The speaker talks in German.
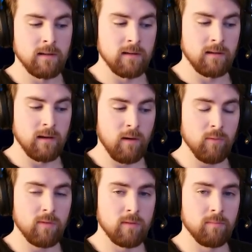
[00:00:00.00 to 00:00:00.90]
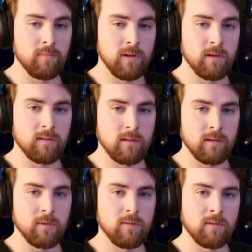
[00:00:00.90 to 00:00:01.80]
äh, Ausbilder, sag
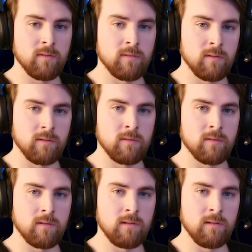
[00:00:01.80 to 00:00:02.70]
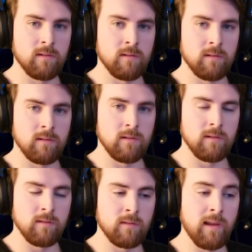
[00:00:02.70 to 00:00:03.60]
ich mal, unser, unser, unser
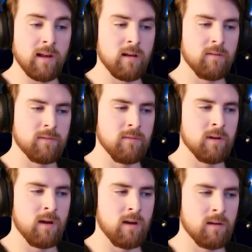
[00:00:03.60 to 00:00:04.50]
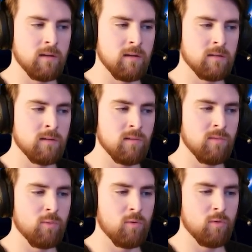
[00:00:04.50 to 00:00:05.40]
unsere Lehrkraft, die wir da hatten,
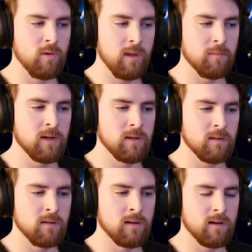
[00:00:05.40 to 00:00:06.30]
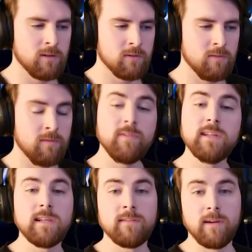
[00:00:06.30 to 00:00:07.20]
das war jemand, der hat schon
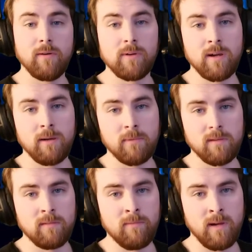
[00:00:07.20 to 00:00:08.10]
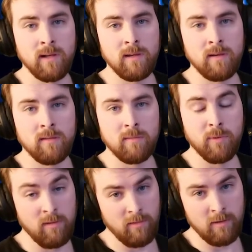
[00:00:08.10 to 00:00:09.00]
viel Erfahrung gehabt, weil der aus der
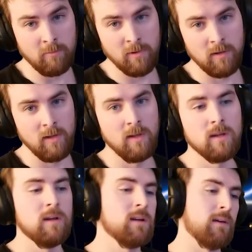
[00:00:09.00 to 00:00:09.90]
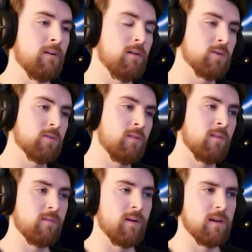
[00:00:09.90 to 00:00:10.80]
Bundeswehr kommt. Der war auch schon
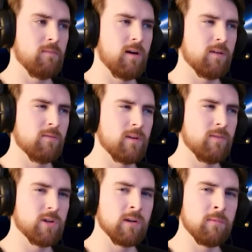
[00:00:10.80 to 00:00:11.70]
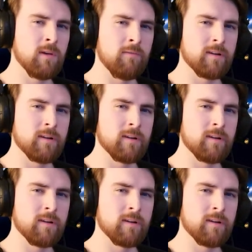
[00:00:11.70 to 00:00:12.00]
zweimal, soweit ich verstanden habe, in